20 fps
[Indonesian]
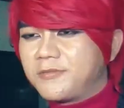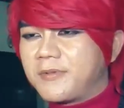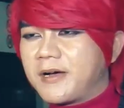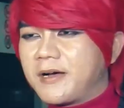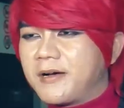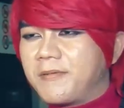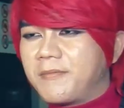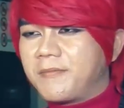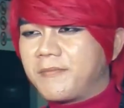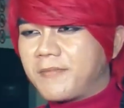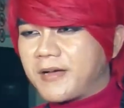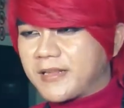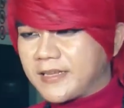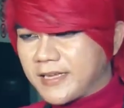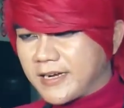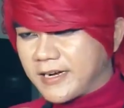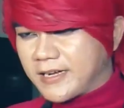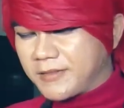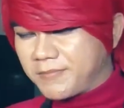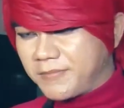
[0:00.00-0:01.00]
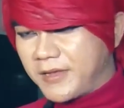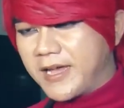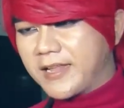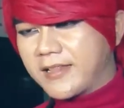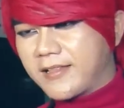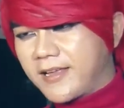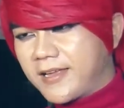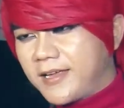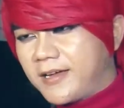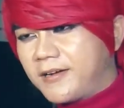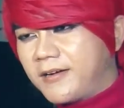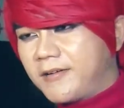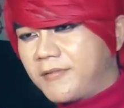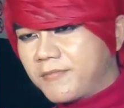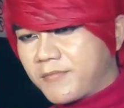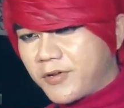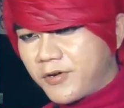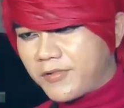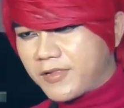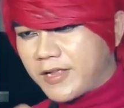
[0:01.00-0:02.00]
beberapa oknum yang
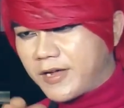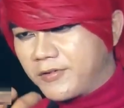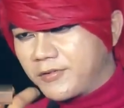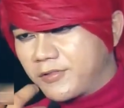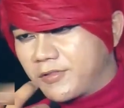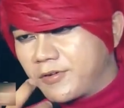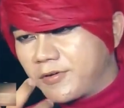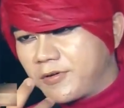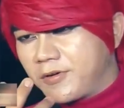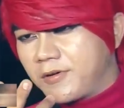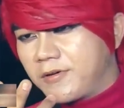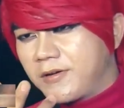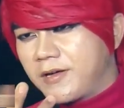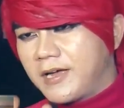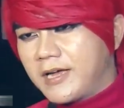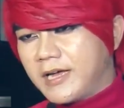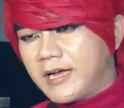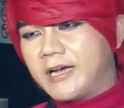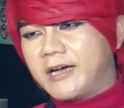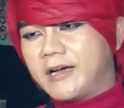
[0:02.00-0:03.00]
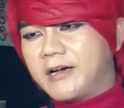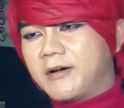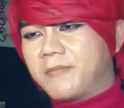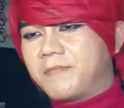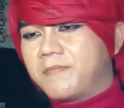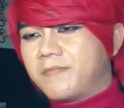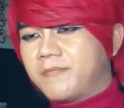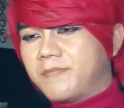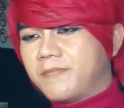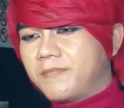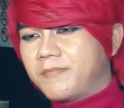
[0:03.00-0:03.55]
berusaha menghilangkan hal mistis.